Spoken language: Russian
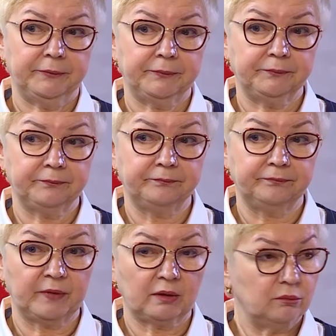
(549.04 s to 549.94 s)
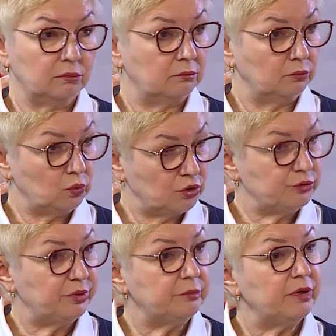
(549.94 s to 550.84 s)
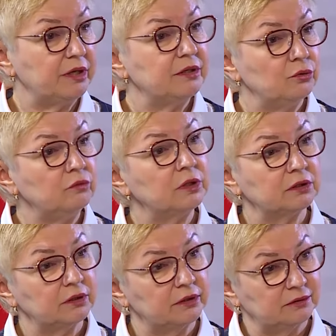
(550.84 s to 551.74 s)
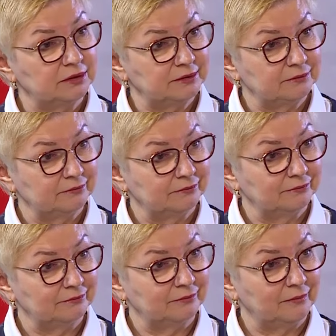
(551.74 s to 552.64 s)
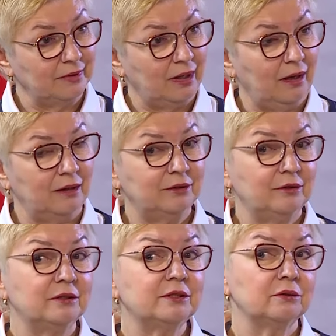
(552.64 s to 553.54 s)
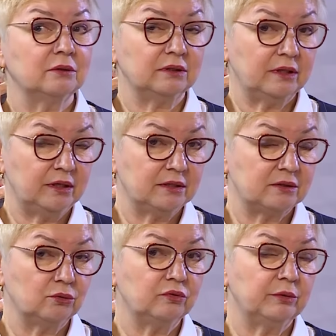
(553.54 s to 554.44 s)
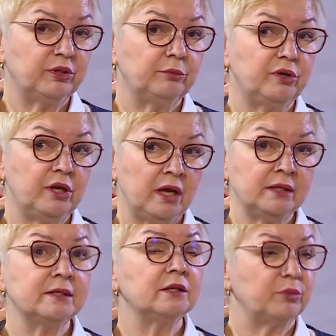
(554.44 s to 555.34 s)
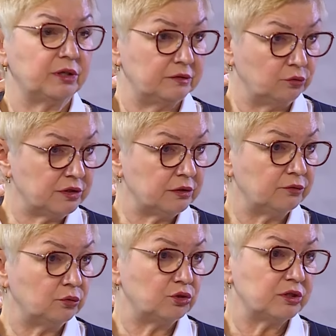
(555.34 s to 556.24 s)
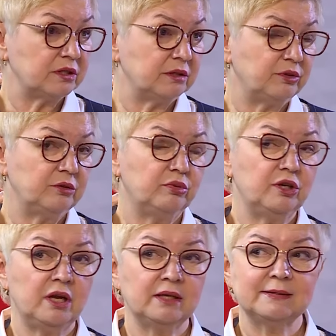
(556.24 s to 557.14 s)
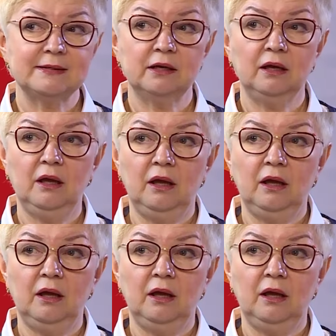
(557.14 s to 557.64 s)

много же предприятий новых открылось. Открылось, открылись новые предприятия, и производственные в том числе предприятия.